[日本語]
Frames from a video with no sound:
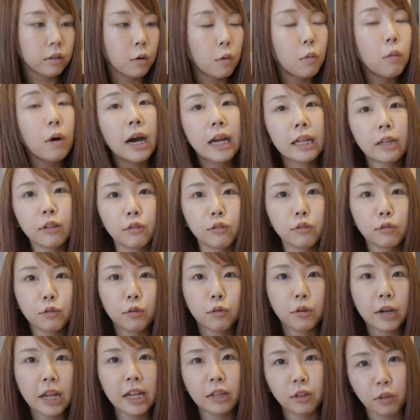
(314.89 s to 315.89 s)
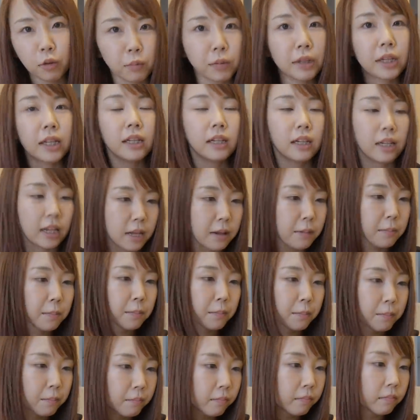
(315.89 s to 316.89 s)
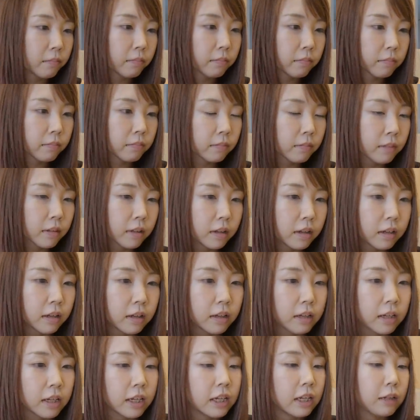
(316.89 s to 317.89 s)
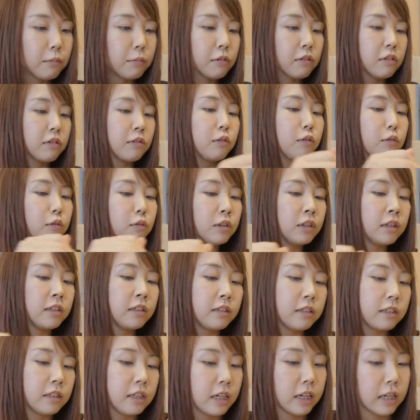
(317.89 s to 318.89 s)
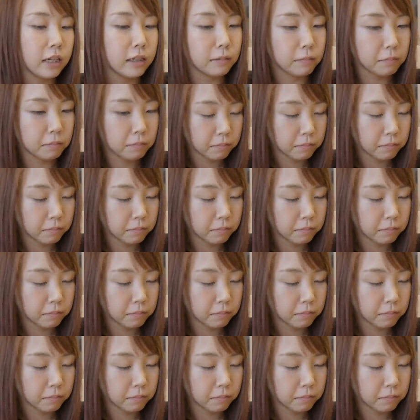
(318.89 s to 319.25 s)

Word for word: ホワイトチョコレートみたいなねえでもすごい美味しいい